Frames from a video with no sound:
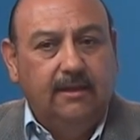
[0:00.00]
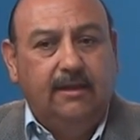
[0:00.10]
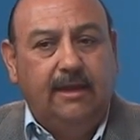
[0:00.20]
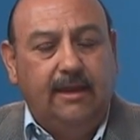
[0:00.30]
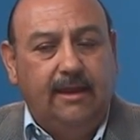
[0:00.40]

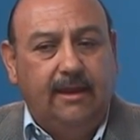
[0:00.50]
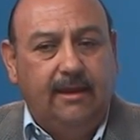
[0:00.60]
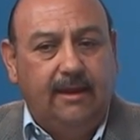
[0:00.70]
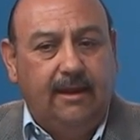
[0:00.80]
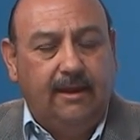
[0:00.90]
eh,
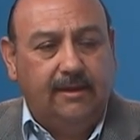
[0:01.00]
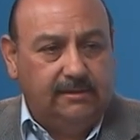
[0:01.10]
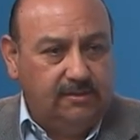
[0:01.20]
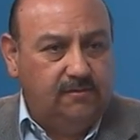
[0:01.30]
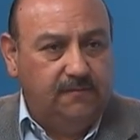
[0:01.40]
en el
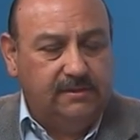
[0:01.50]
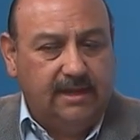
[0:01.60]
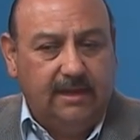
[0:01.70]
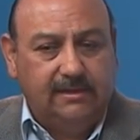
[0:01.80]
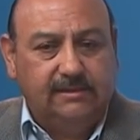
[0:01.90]
ejercicio
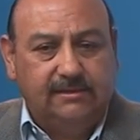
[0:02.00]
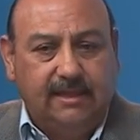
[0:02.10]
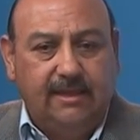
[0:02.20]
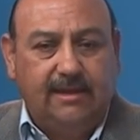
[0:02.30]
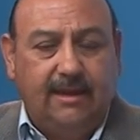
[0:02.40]
fiscal que se
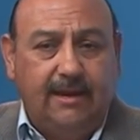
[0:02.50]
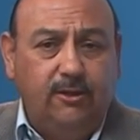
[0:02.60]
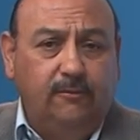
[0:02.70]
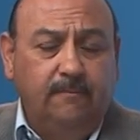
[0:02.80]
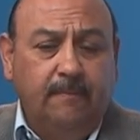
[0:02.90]
está
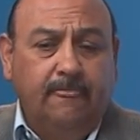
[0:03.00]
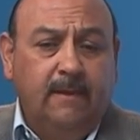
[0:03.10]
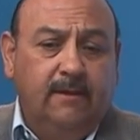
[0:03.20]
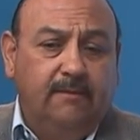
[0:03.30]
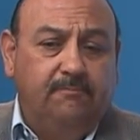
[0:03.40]
declarando
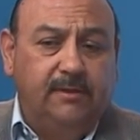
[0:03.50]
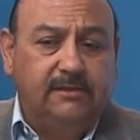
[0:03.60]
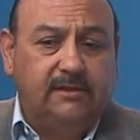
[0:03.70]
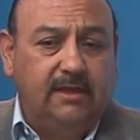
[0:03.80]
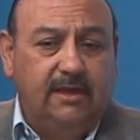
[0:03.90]

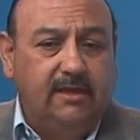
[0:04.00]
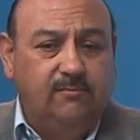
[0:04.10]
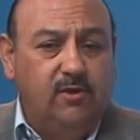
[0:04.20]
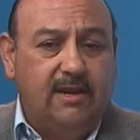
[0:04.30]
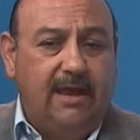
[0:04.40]
pues eh, es
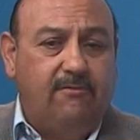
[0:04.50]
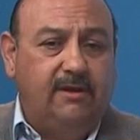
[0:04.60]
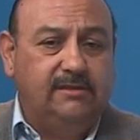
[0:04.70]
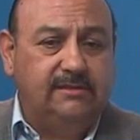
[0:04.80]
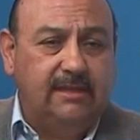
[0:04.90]
muy claro
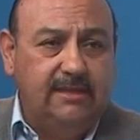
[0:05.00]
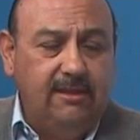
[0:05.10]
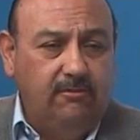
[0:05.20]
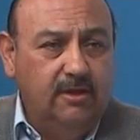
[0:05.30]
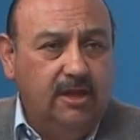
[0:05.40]
en ese
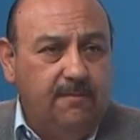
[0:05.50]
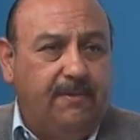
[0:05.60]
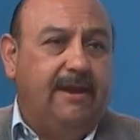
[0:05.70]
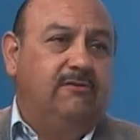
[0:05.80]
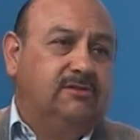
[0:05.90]
sentido. Y
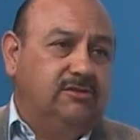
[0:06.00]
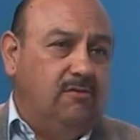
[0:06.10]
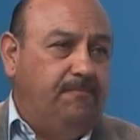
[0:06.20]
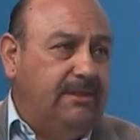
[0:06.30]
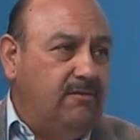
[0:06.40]
para los que
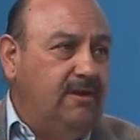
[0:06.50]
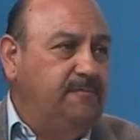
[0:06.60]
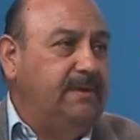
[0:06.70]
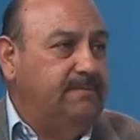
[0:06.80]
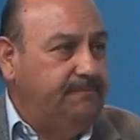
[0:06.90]
son patrones,
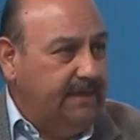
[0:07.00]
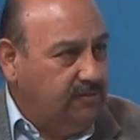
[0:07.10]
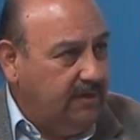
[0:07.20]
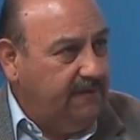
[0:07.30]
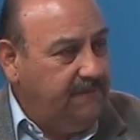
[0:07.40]

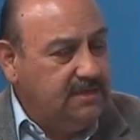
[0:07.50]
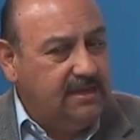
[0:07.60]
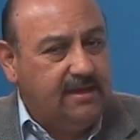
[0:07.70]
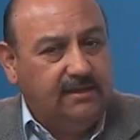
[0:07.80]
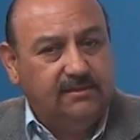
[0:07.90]
personas
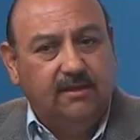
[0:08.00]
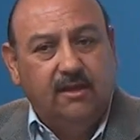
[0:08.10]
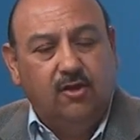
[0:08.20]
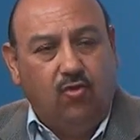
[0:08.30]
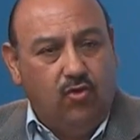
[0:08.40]
físicas
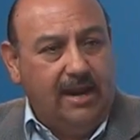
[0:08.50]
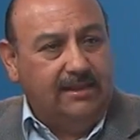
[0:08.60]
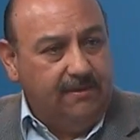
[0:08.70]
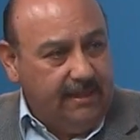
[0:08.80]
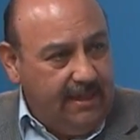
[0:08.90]
con
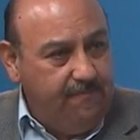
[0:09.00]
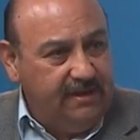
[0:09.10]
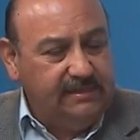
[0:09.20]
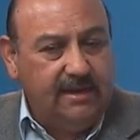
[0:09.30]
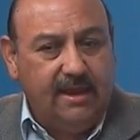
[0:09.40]
actividad
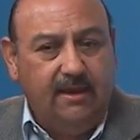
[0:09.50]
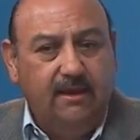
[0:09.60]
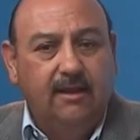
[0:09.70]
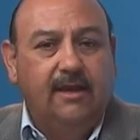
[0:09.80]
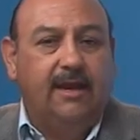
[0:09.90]
empresarial,
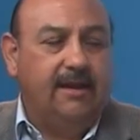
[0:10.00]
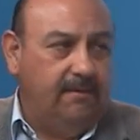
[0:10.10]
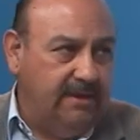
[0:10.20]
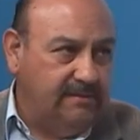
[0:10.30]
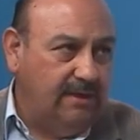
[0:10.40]
en
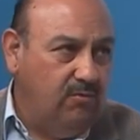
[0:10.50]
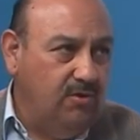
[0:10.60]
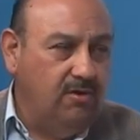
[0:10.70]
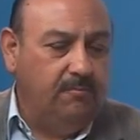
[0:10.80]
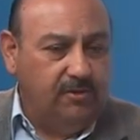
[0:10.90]
el mes de
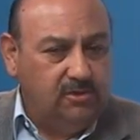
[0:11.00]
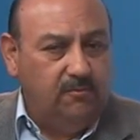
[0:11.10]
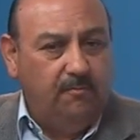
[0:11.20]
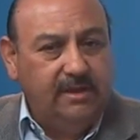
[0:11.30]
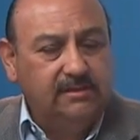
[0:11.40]
junio, el
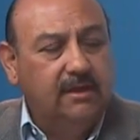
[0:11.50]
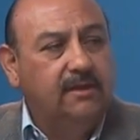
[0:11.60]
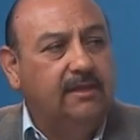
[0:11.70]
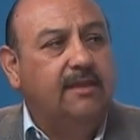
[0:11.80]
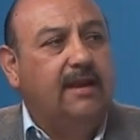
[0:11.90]
próximo mes,
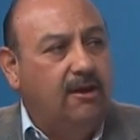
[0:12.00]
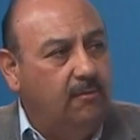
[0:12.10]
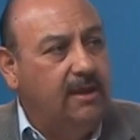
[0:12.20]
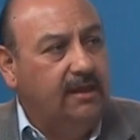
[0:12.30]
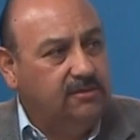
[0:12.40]
tendrán la
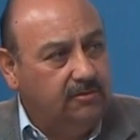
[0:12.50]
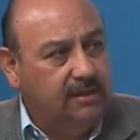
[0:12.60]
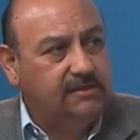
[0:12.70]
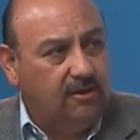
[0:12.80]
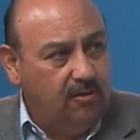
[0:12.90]
obligación
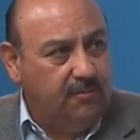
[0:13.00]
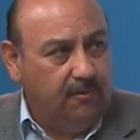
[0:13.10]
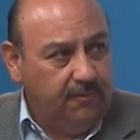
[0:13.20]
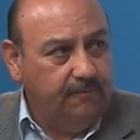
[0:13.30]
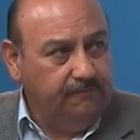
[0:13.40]
de hacer lo propio.